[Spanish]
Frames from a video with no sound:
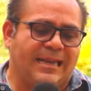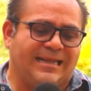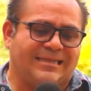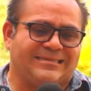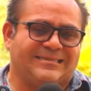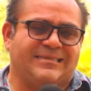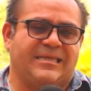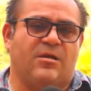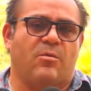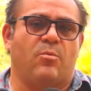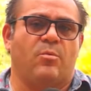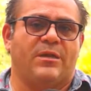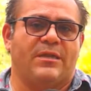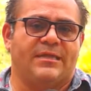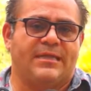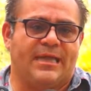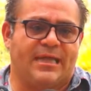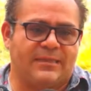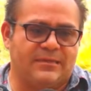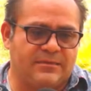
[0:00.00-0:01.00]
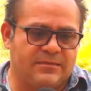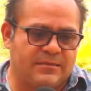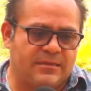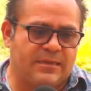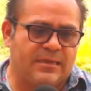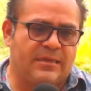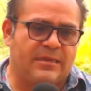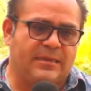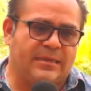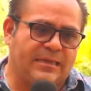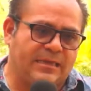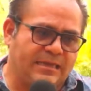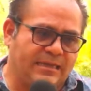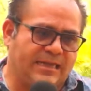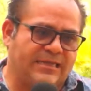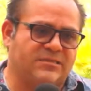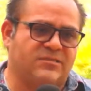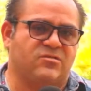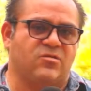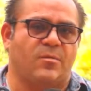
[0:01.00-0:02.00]
la seguridad y
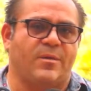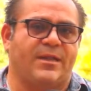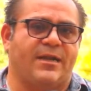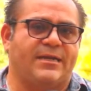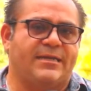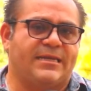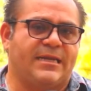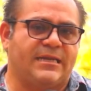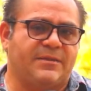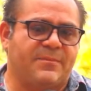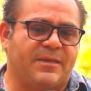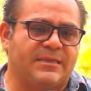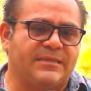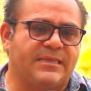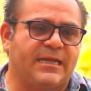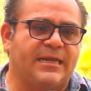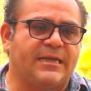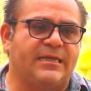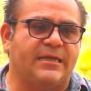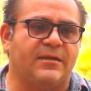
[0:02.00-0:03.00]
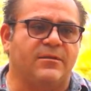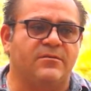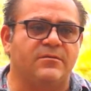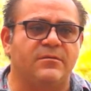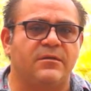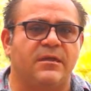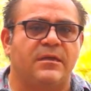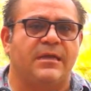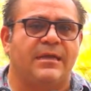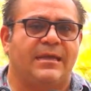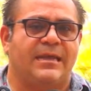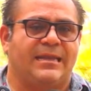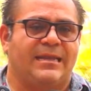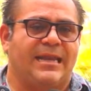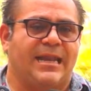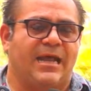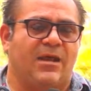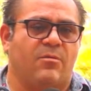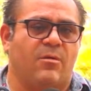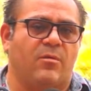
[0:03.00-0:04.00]
la soberanía alimentaria.
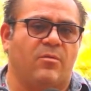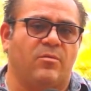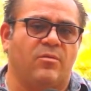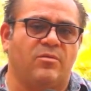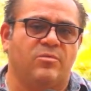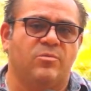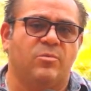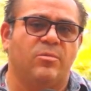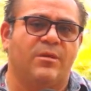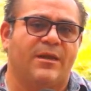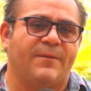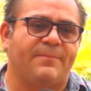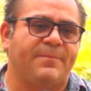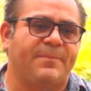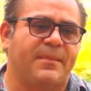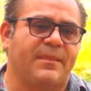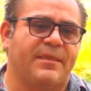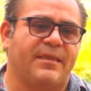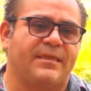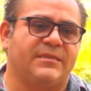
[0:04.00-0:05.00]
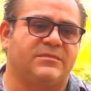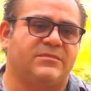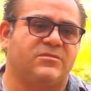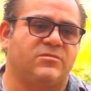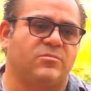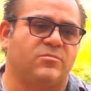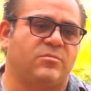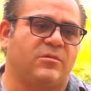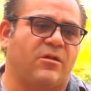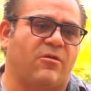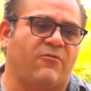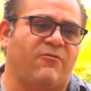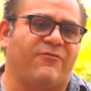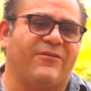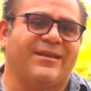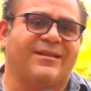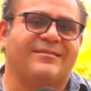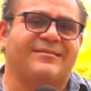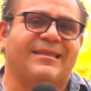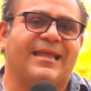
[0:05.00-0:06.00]
La acuacultura es una
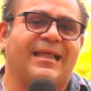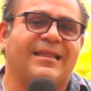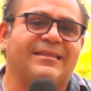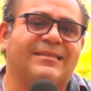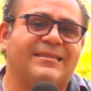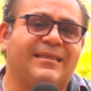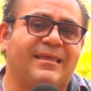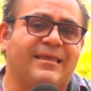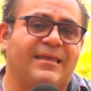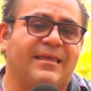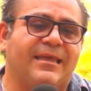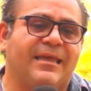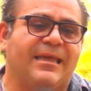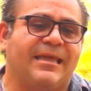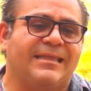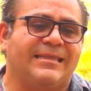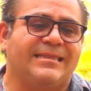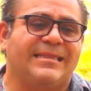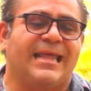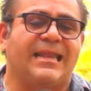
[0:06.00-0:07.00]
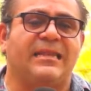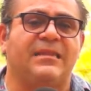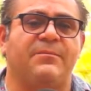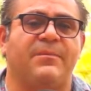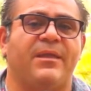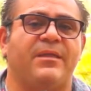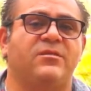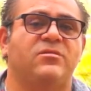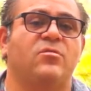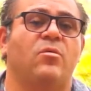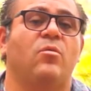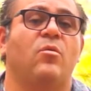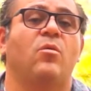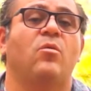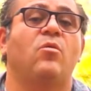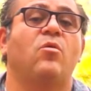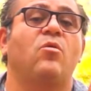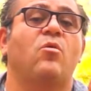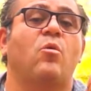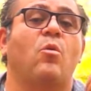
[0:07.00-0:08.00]
ofertante de alimento
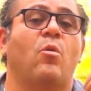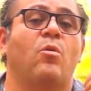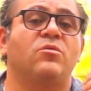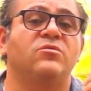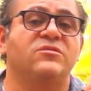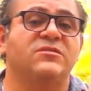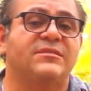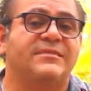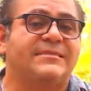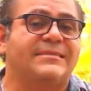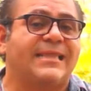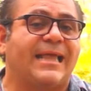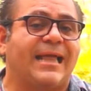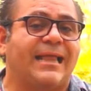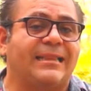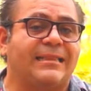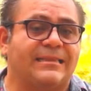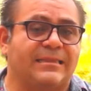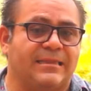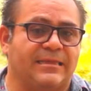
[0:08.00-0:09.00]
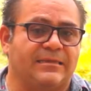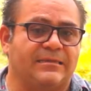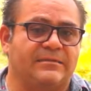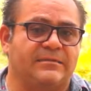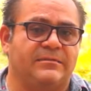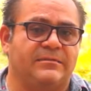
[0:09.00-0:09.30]
constante